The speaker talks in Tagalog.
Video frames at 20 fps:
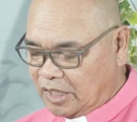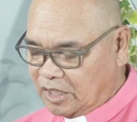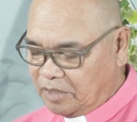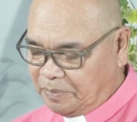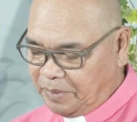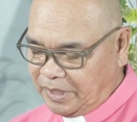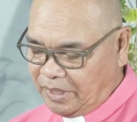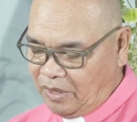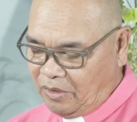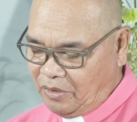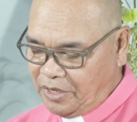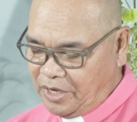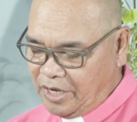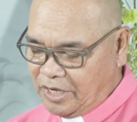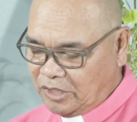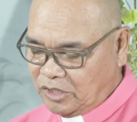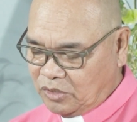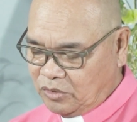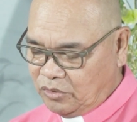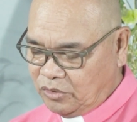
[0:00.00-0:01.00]
Sa
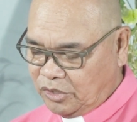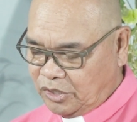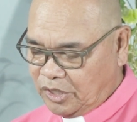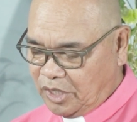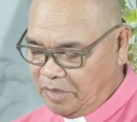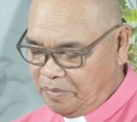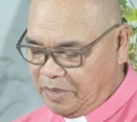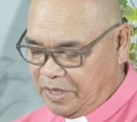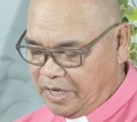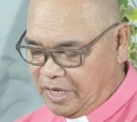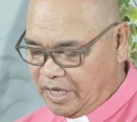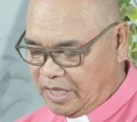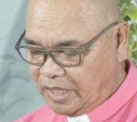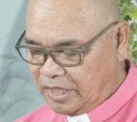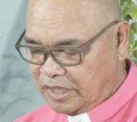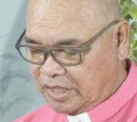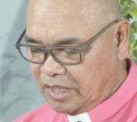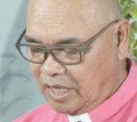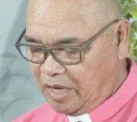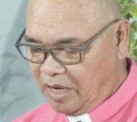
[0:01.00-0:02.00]
panahon ni Jesus, labi
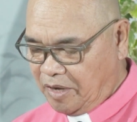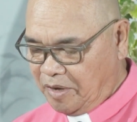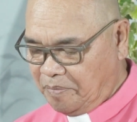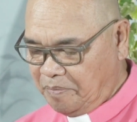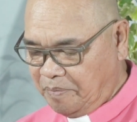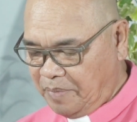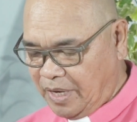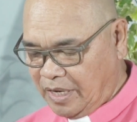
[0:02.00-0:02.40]
na sa